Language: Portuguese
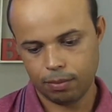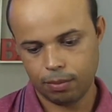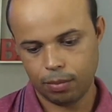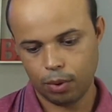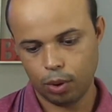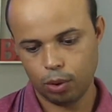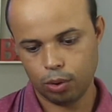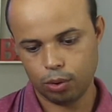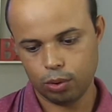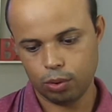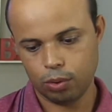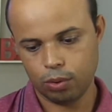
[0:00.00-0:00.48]

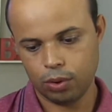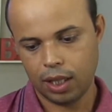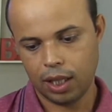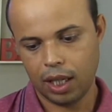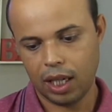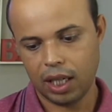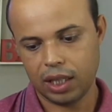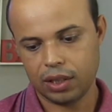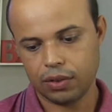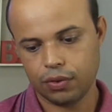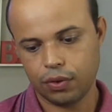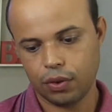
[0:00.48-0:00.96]
Pronto,
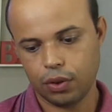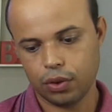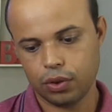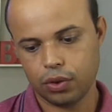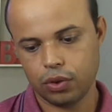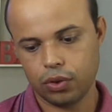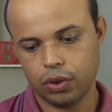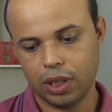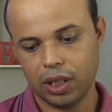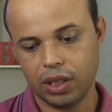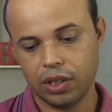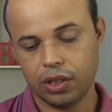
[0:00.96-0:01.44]
as
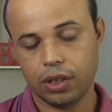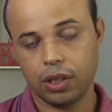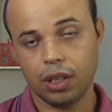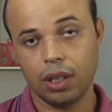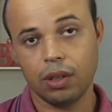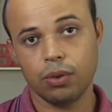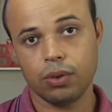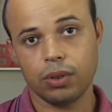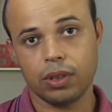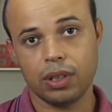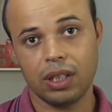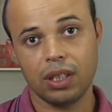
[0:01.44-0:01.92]
fotos já
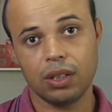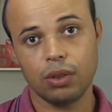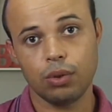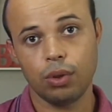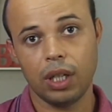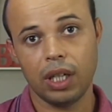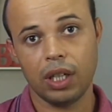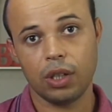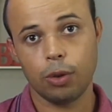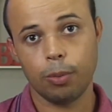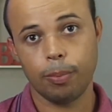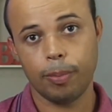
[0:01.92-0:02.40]
estão sendo
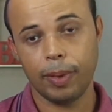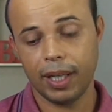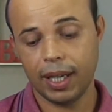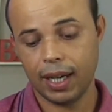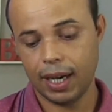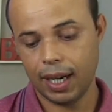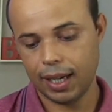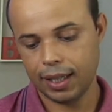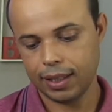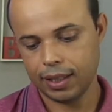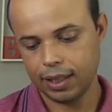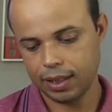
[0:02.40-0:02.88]

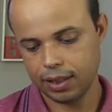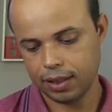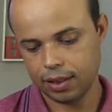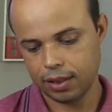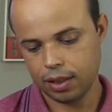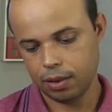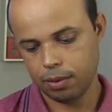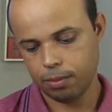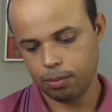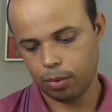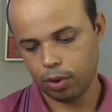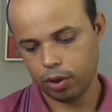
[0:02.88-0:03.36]

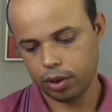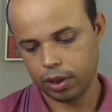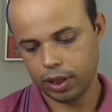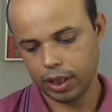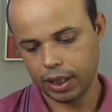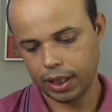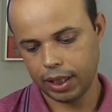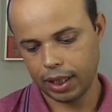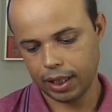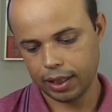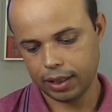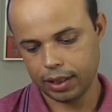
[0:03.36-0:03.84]
recuperadas. Pode
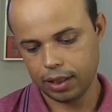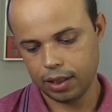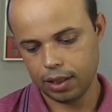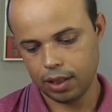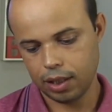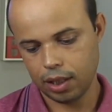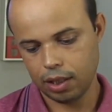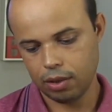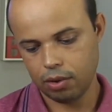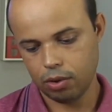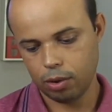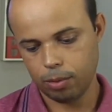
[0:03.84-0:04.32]
clicar aqui em
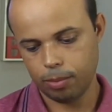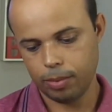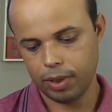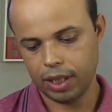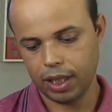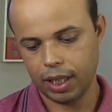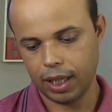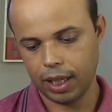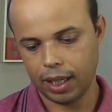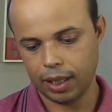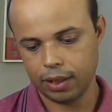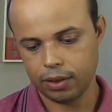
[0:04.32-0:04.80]
não,
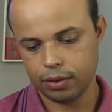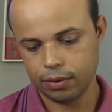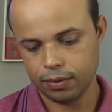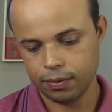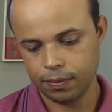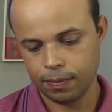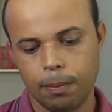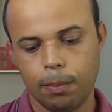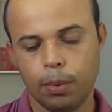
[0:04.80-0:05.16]
obrigado.